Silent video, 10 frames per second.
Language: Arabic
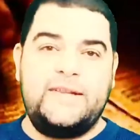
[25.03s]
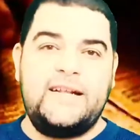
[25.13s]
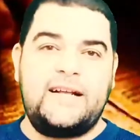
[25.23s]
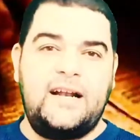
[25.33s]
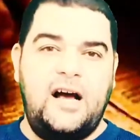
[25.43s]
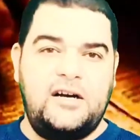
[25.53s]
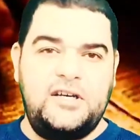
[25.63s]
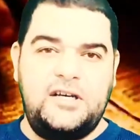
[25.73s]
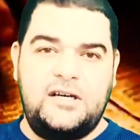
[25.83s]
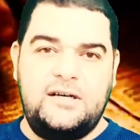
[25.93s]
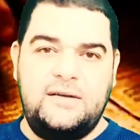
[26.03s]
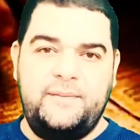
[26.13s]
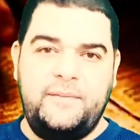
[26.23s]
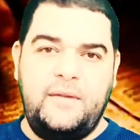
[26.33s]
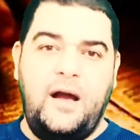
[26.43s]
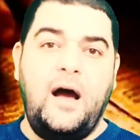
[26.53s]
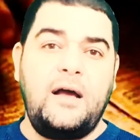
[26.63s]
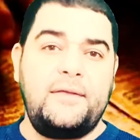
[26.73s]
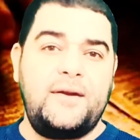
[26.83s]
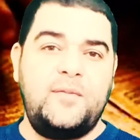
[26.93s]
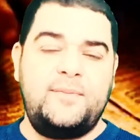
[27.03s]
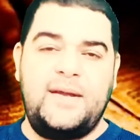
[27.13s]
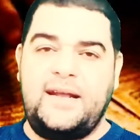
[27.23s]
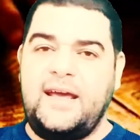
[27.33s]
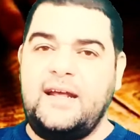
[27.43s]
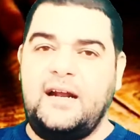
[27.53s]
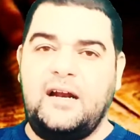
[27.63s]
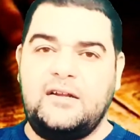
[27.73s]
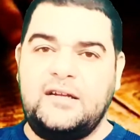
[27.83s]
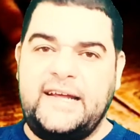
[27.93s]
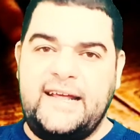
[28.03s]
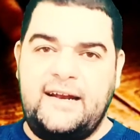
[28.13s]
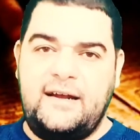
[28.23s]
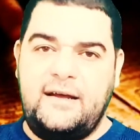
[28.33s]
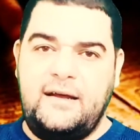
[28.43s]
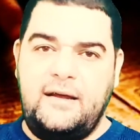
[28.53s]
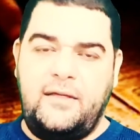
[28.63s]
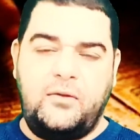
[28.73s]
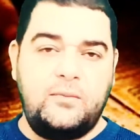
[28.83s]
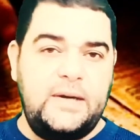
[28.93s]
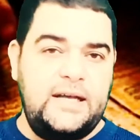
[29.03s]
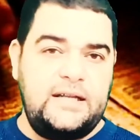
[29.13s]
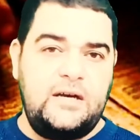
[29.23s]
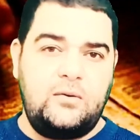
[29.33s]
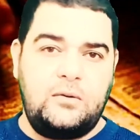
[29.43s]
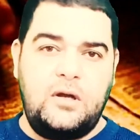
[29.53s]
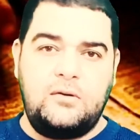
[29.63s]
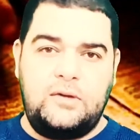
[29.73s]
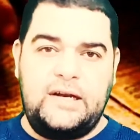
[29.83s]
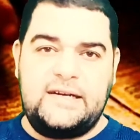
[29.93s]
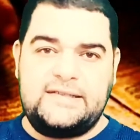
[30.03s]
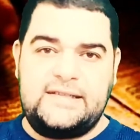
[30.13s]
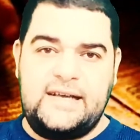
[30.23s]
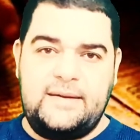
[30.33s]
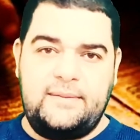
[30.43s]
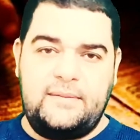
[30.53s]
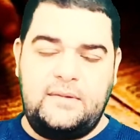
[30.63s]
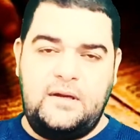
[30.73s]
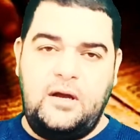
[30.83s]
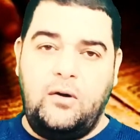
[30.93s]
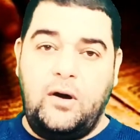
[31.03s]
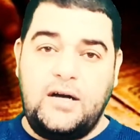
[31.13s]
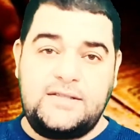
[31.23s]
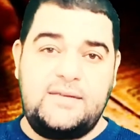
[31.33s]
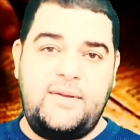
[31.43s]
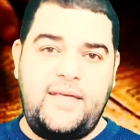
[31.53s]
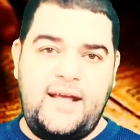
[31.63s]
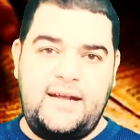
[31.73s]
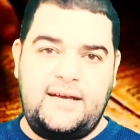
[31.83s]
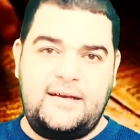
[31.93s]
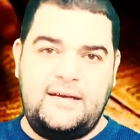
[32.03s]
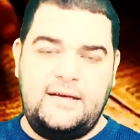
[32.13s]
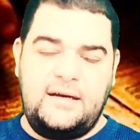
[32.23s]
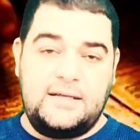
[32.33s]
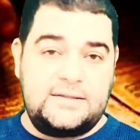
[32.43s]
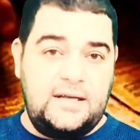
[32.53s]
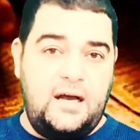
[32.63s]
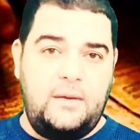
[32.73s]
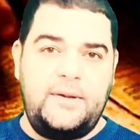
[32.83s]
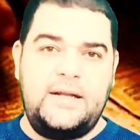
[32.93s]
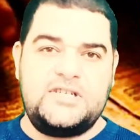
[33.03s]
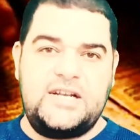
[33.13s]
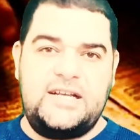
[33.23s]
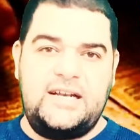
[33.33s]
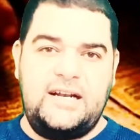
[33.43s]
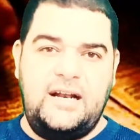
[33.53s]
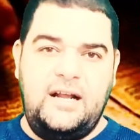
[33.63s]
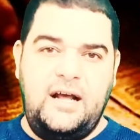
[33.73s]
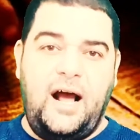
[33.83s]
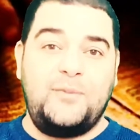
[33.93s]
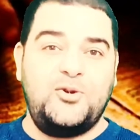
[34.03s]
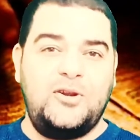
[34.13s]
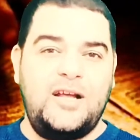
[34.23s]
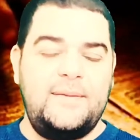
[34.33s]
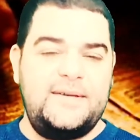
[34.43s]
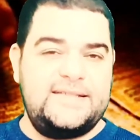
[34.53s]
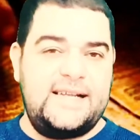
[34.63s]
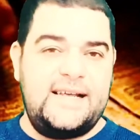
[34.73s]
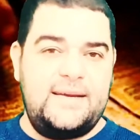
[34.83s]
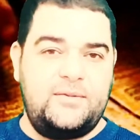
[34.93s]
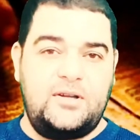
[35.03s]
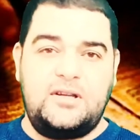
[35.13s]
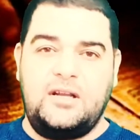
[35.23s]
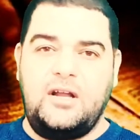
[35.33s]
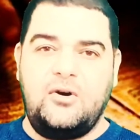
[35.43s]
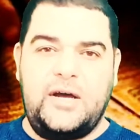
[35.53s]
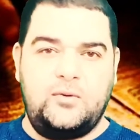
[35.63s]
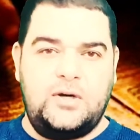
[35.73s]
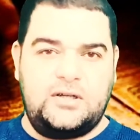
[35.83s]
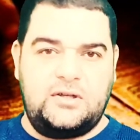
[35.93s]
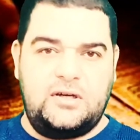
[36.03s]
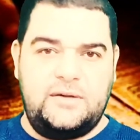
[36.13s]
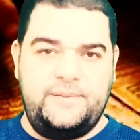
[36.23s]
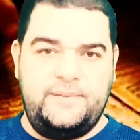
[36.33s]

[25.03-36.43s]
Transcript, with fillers: بتلك الحقيقة أكثر ممن كان على ضلال ثم هداه الله إلى الإسلام. وأقصد بذلك الصحابي الجليل عبد الله بن سلام رضي الله عنه وأرضاه.